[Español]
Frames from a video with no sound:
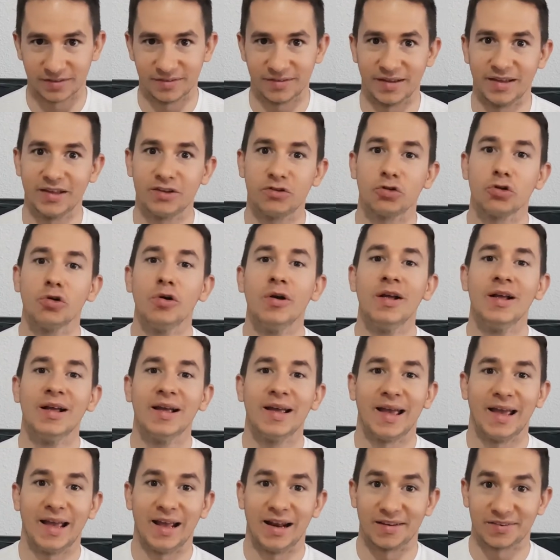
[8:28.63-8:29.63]
De hecho,
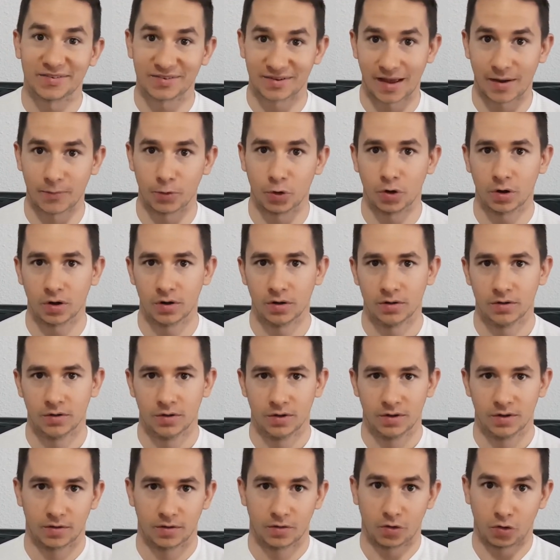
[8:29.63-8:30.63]
el sabor
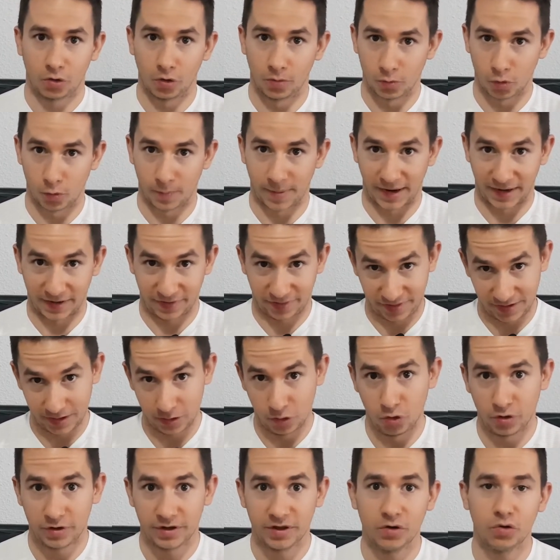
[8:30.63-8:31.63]
como parece
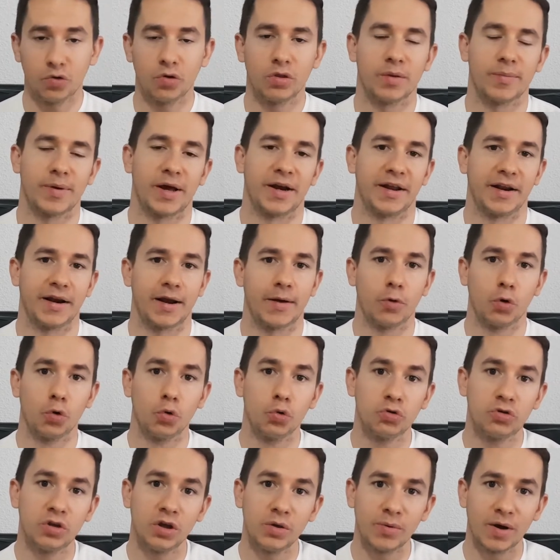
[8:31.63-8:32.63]
lógico, de manera
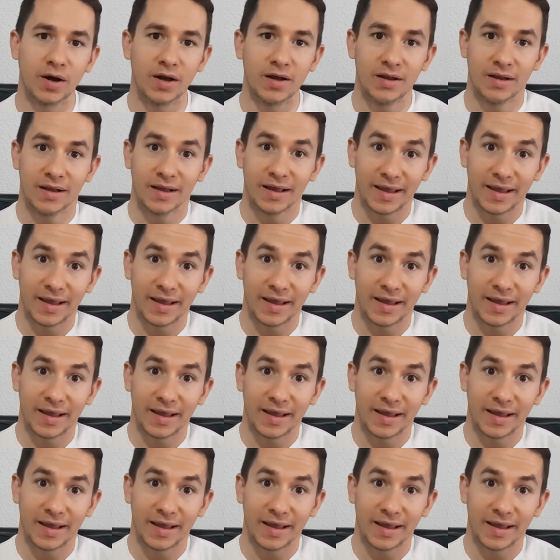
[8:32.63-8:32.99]
evolutiva,